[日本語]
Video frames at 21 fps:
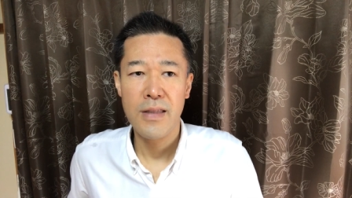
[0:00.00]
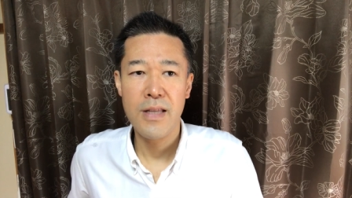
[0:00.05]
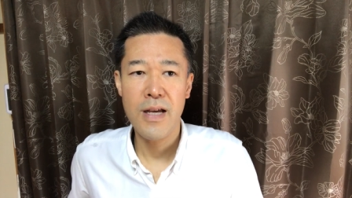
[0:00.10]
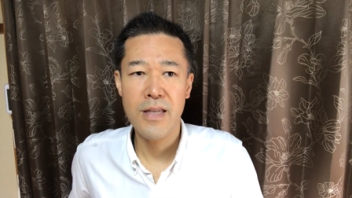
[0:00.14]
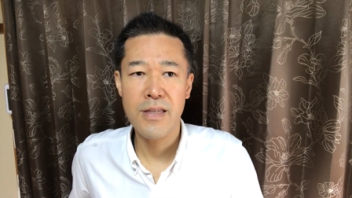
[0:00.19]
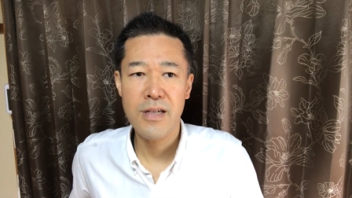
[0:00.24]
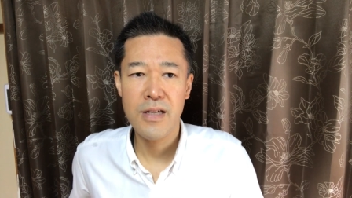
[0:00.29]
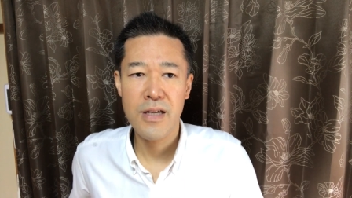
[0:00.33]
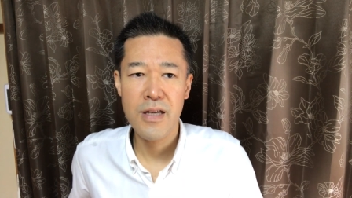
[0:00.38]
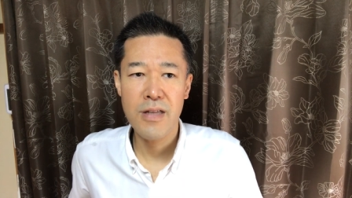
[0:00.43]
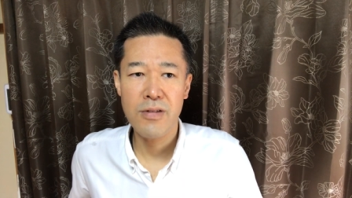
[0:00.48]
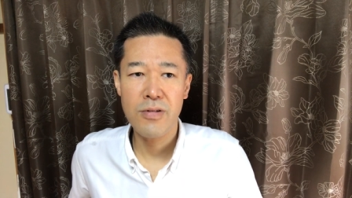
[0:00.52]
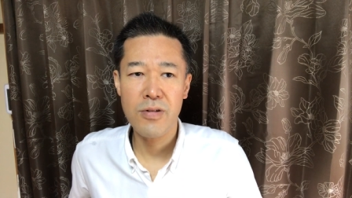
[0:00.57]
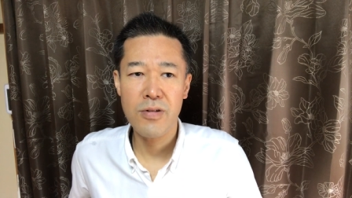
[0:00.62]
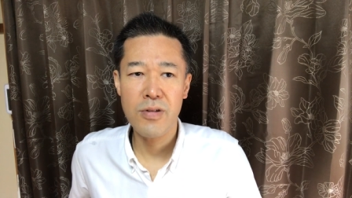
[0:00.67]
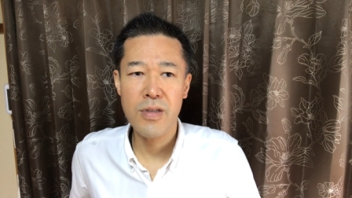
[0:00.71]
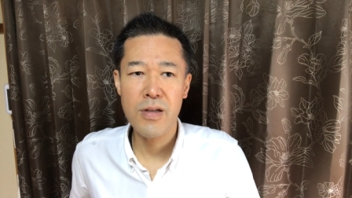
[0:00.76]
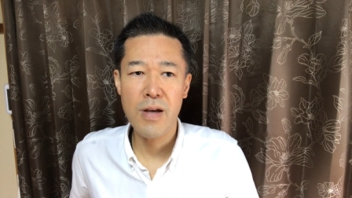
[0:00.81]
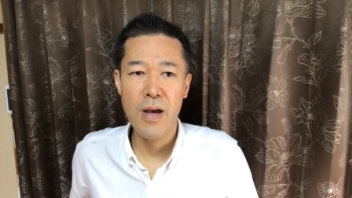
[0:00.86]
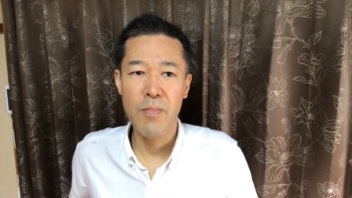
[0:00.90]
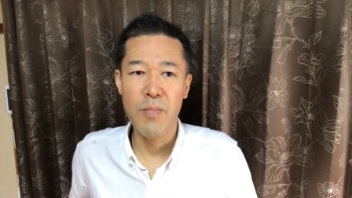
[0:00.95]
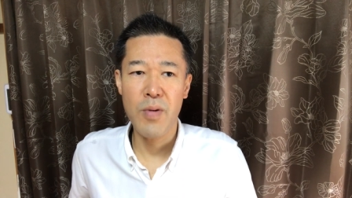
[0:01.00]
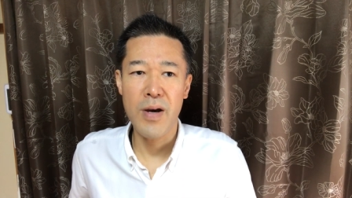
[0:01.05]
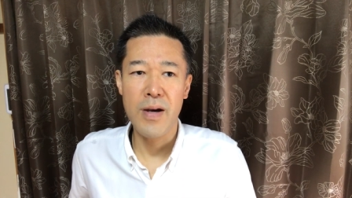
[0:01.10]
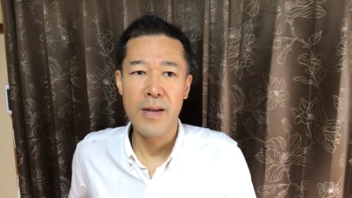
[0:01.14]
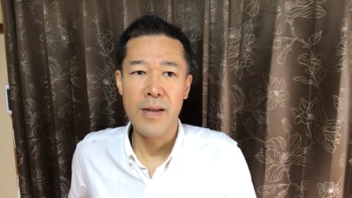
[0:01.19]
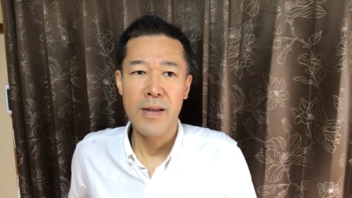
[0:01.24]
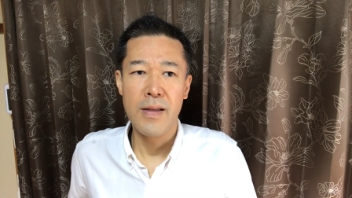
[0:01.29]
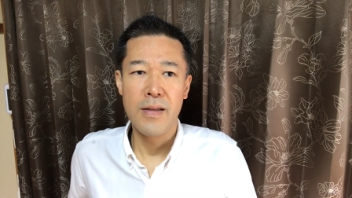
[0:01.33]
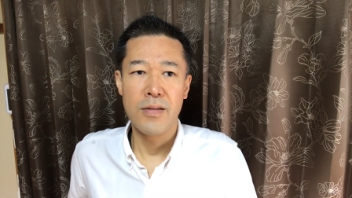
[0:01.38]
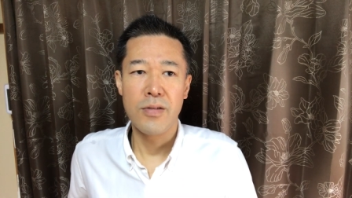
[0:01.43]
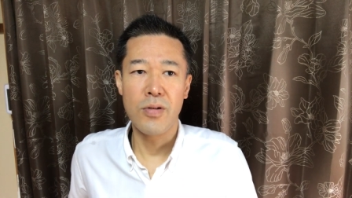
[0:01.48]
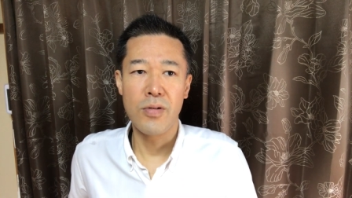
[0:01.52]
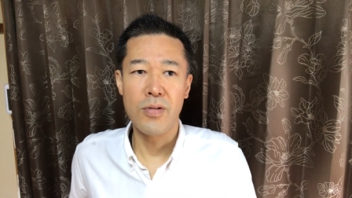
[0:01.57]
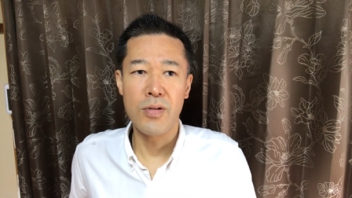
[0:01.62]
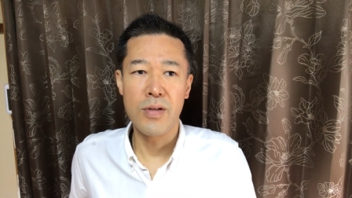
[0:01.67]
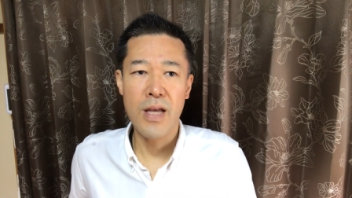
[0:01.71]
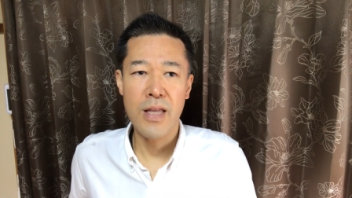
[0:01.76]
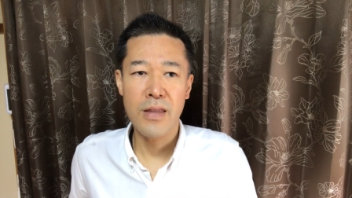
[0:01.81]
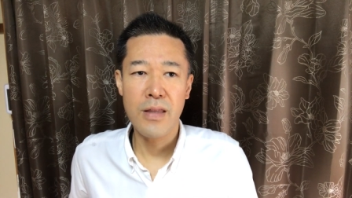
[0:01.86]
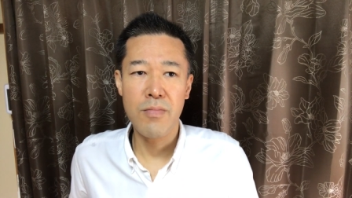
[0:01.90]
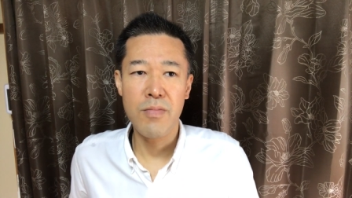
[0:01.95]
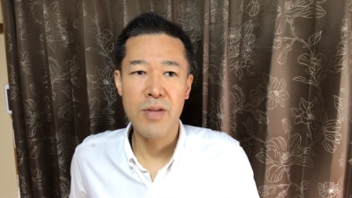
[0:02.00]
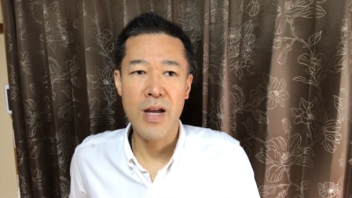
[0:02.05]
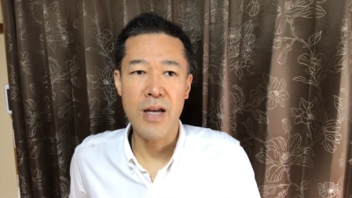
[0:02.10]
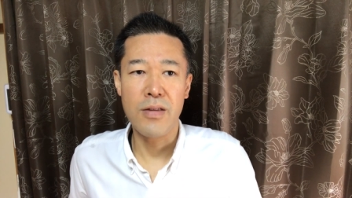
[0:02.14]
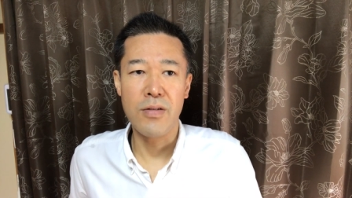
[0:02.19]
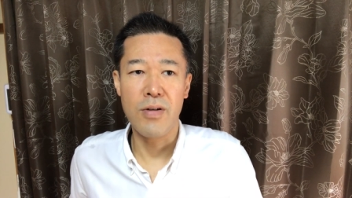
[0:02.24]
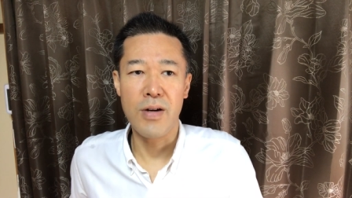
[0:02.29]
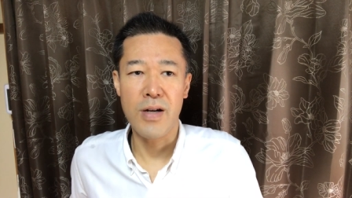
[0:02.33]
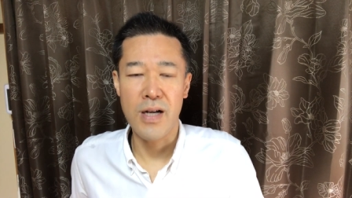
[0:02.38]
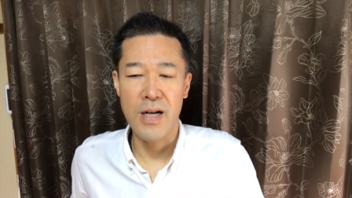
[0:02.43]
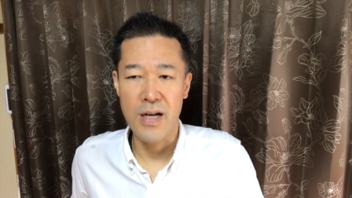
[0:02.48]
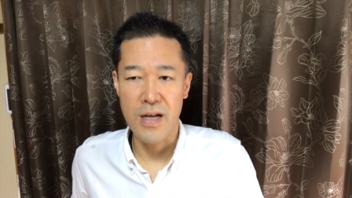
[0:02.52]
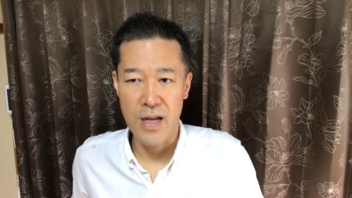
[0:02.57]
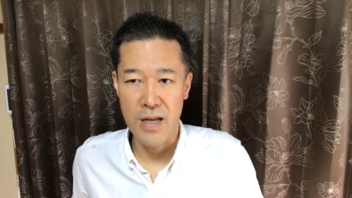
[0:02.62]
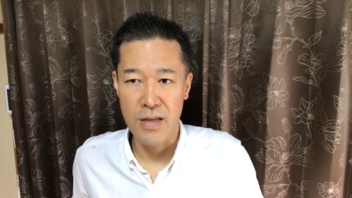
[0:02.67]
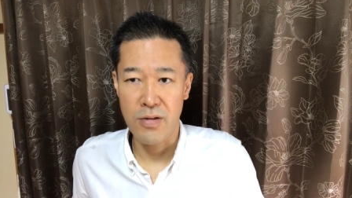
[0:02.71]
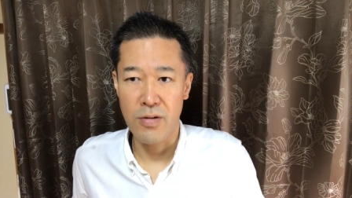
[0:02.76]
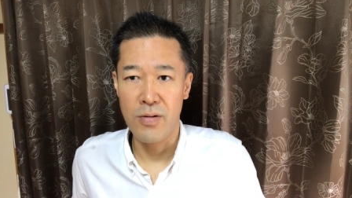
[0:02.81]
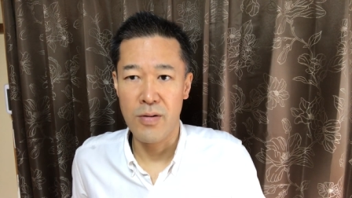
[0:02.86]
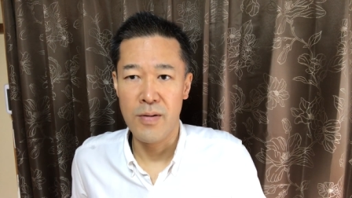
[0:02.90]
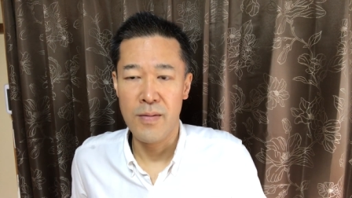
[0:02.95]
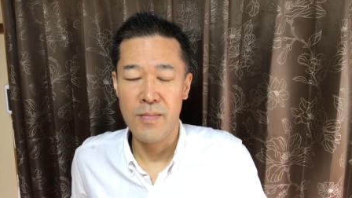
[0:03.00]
断食についてはやっぱそのやってみないとわからないと。